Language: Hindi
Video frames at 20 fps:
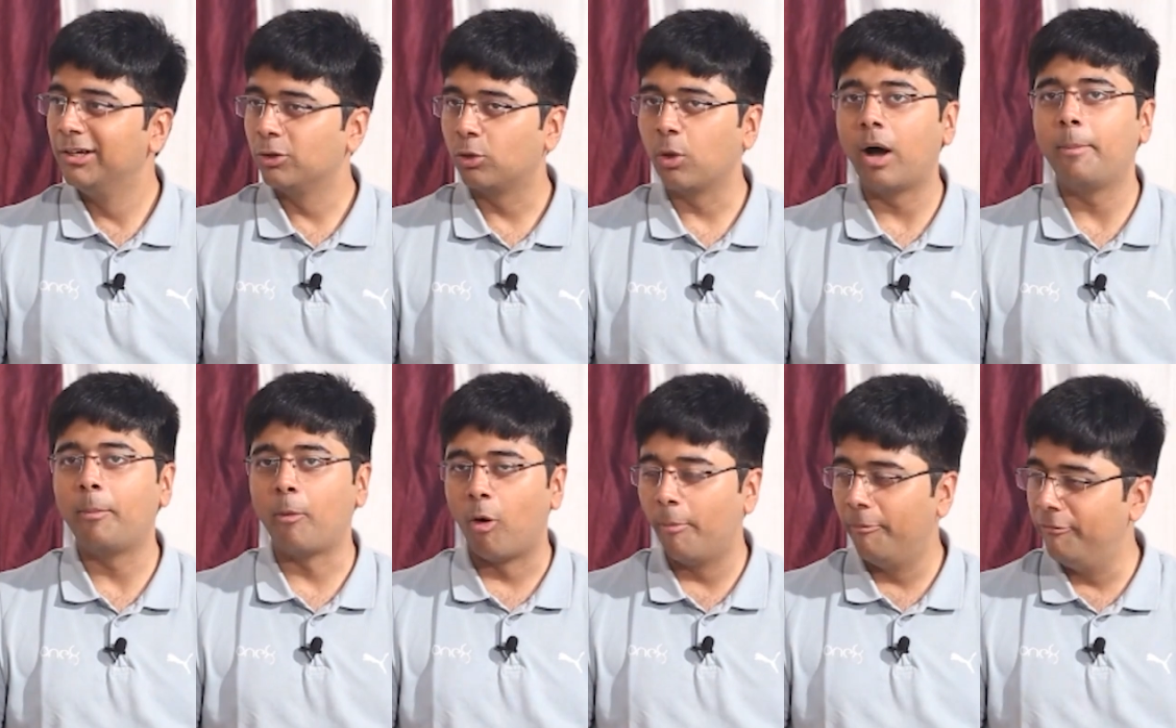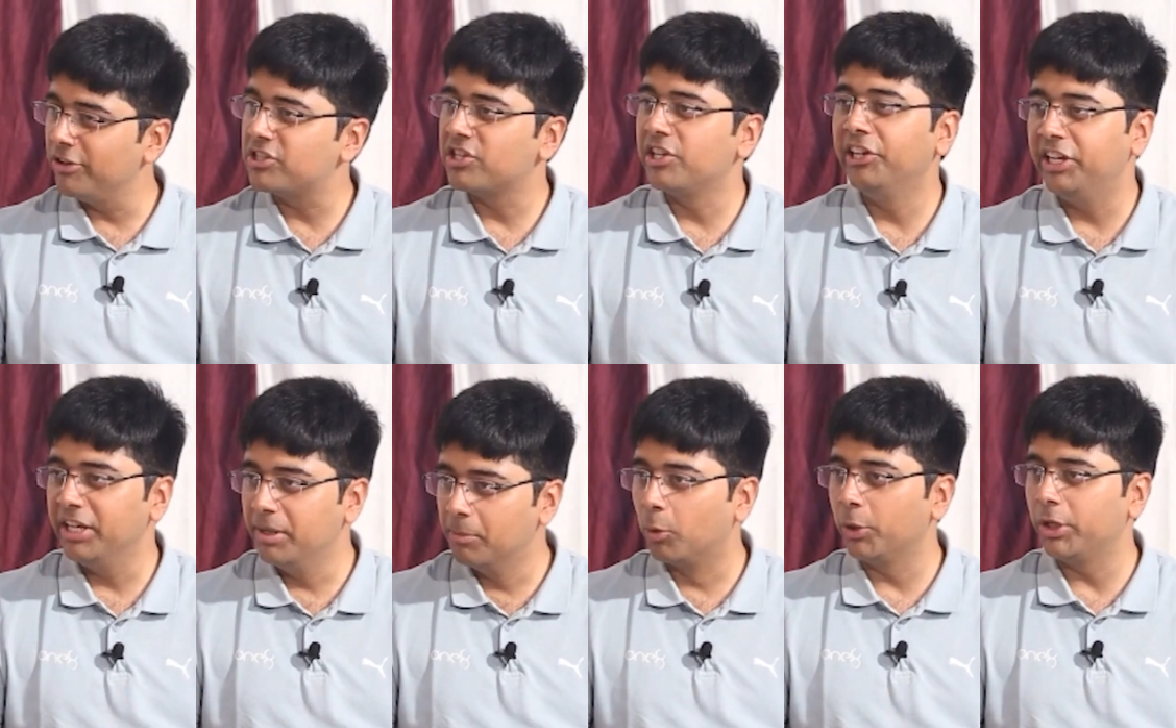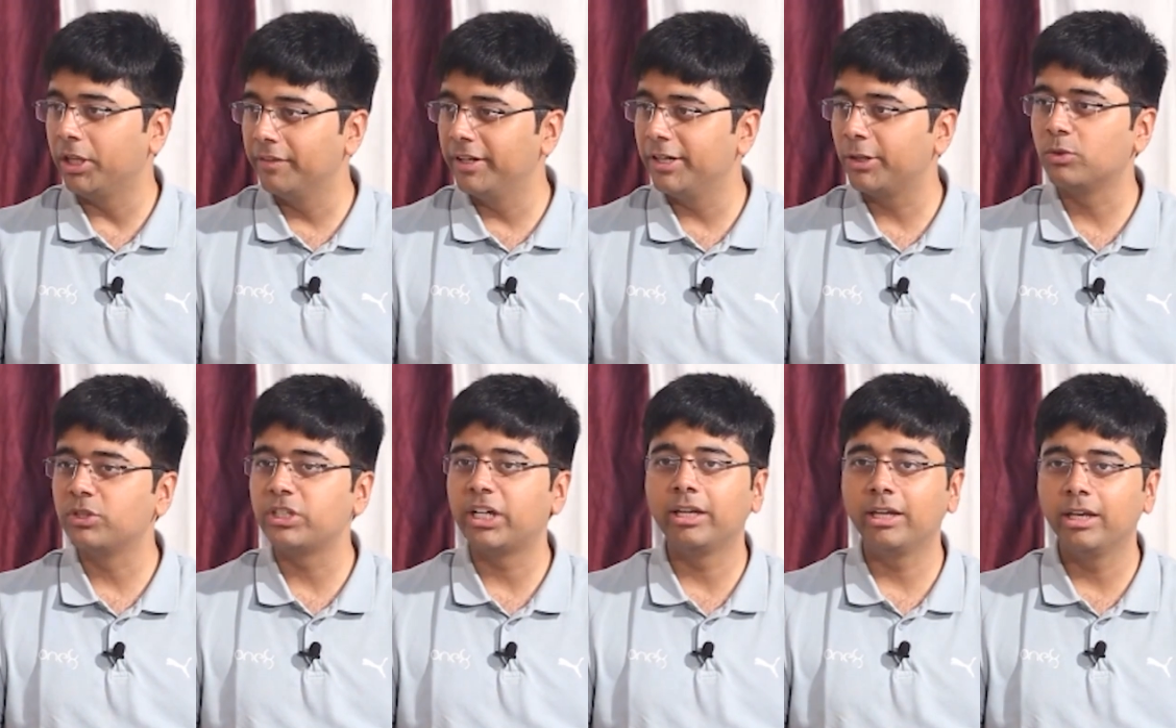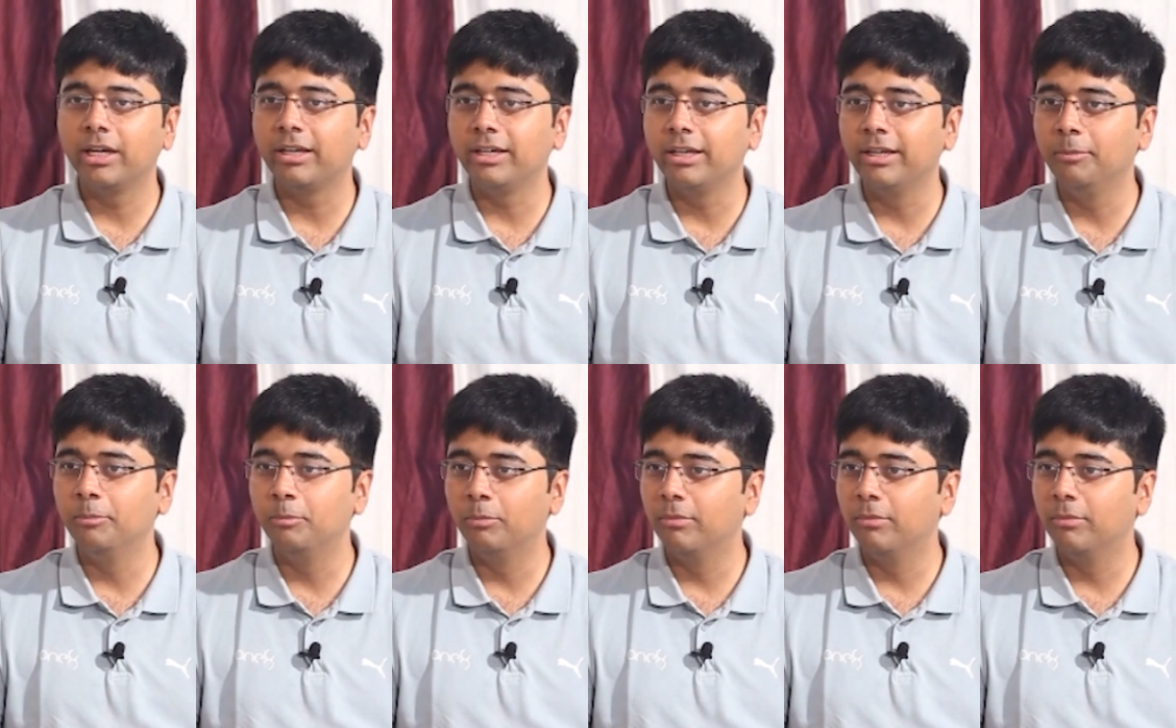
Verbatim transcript: तो आप ऑब्वियसली डीमोटिवेट हो जाएंगे कि